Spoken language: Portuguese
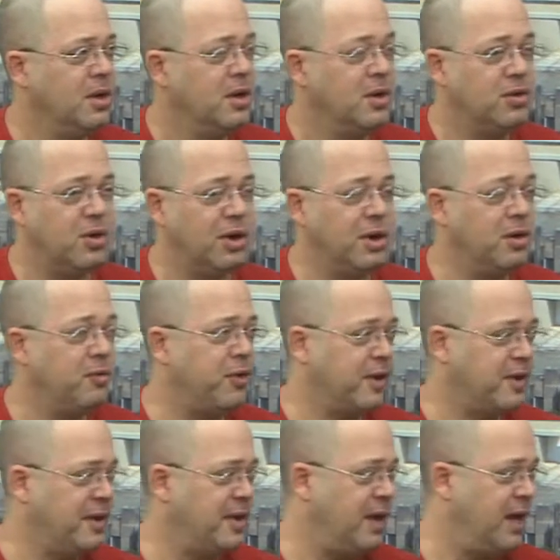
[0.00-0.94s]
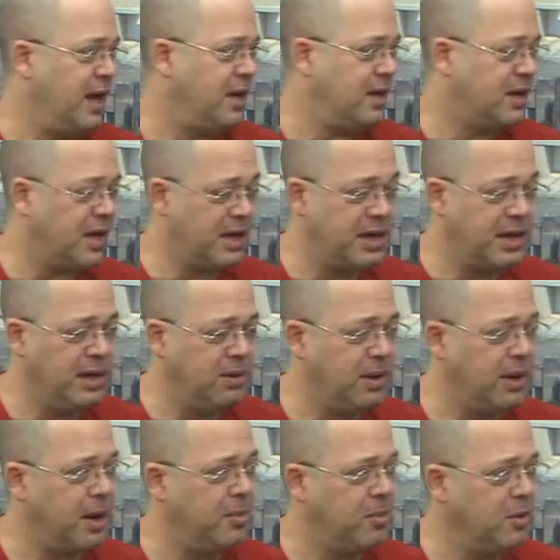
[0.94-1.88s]
Só que não fazia ideia de que aquilo
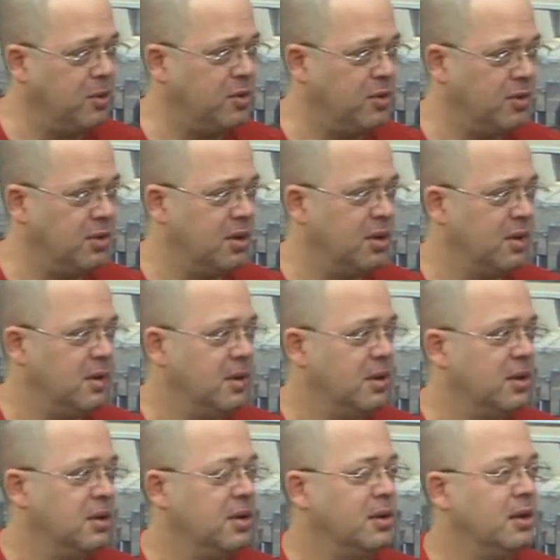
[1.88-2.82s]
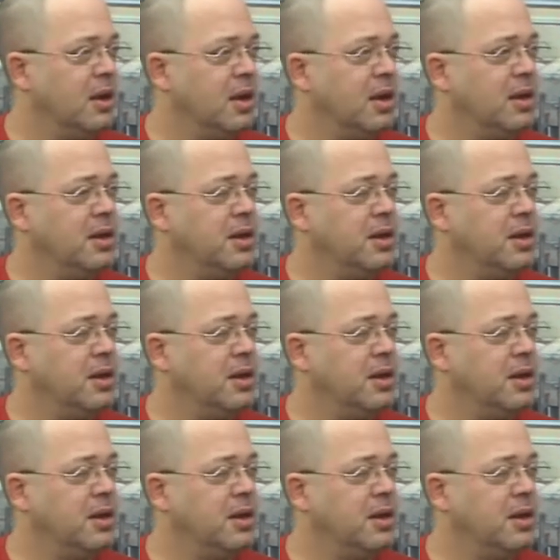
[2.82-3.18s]
era blues. Né?